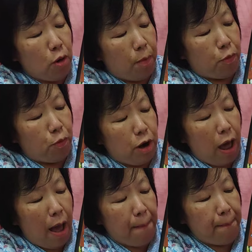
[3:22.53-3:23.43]

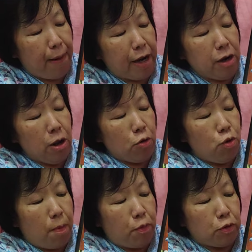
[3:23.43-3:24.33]

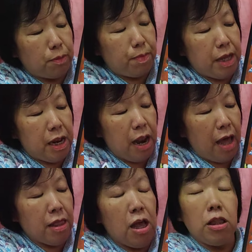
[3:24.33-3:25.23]
28,
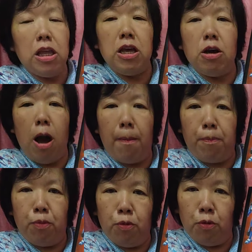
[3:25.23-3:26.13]
29,
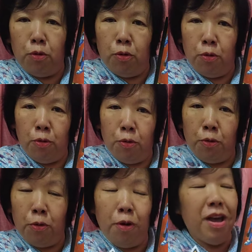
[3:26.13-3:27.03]

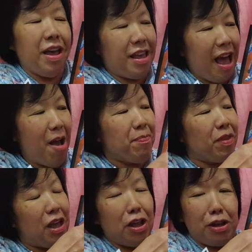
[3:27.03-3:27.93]
30. Ya,
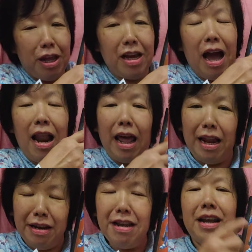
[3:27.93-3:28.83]
ini
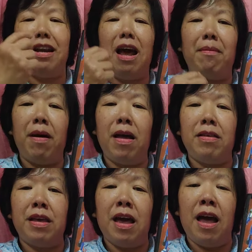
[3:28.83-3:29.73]
kalender
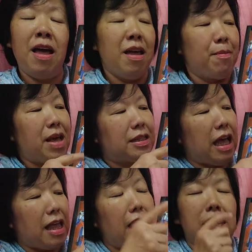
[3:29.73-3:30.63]
namanya
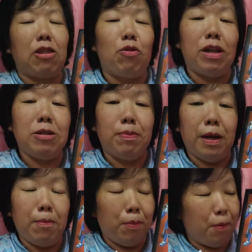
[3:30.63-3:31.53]
biasanya ditulis
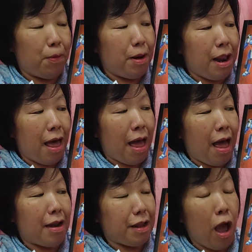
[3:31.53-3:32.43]
per
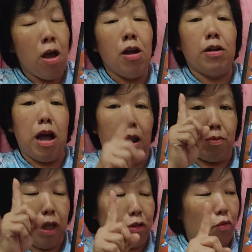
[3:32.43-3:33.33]
bulan ya dalam
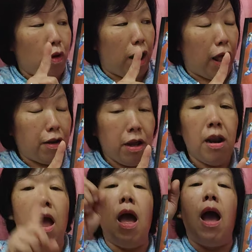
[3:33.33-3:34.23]
satu kalender
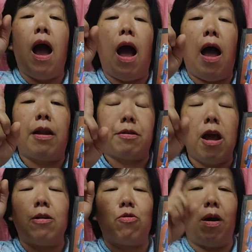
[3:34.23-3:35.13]

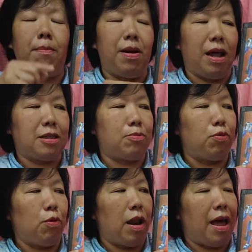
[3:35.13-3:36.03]
ada 12
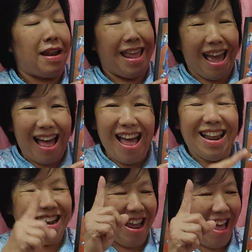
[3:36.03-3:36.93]
bulan ya
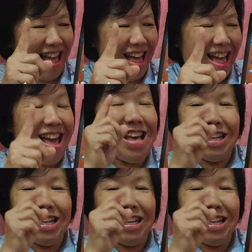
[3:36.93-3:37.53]
nah